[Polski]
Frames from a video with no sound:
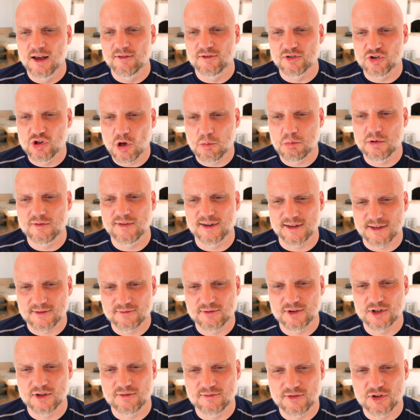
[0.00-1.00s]
wydobyć,
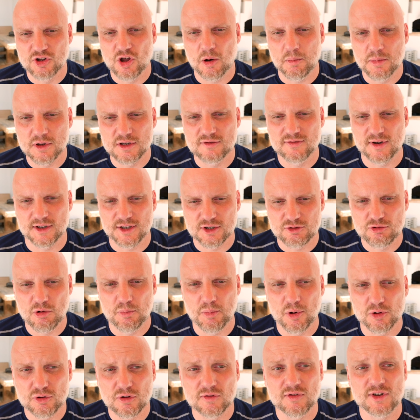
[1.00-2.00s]
wydobyć was z
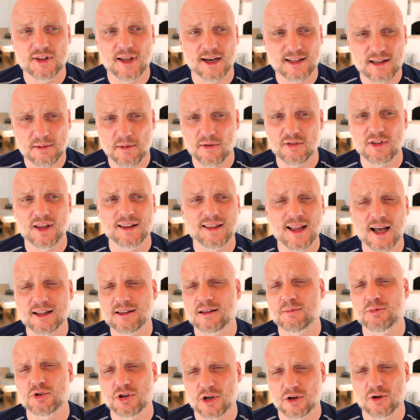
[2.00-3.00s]
kłopotów i tak naprawdę na
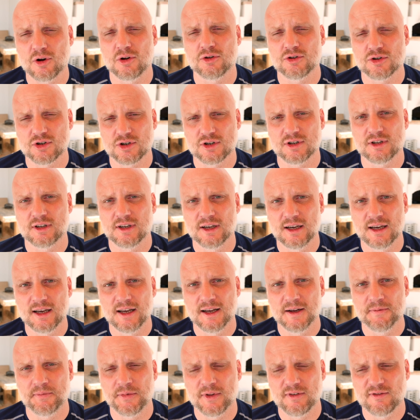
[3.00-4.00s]
tym się kończy
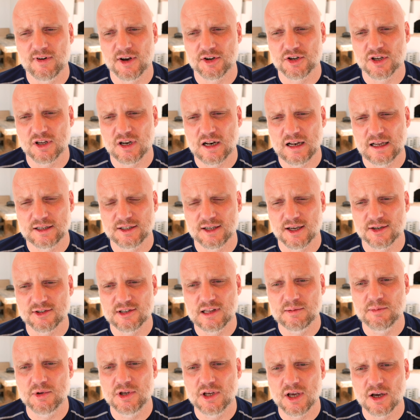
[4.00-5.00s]
wasza relacja z
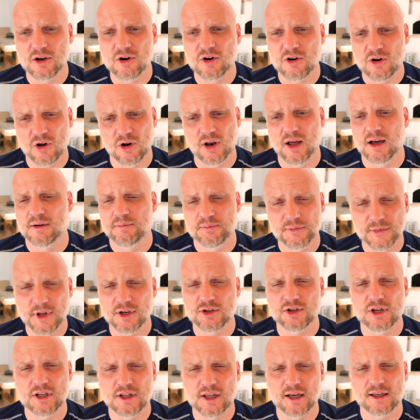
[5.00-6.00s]
nim i jego rola.
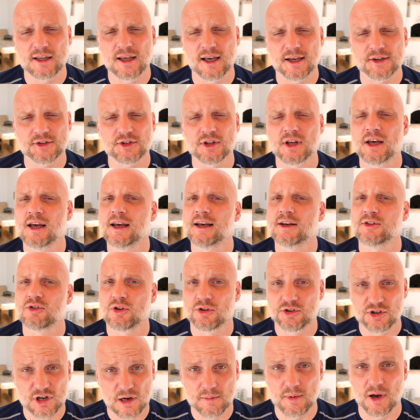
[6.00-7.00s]
Jeżeli tak jest,
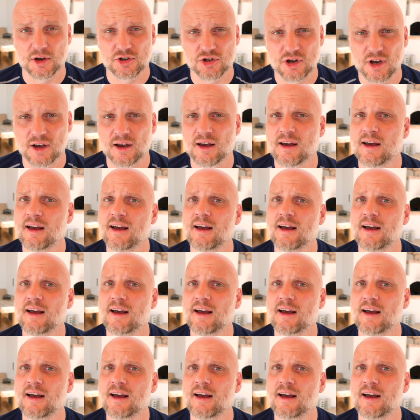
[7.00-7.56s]
to trzeba się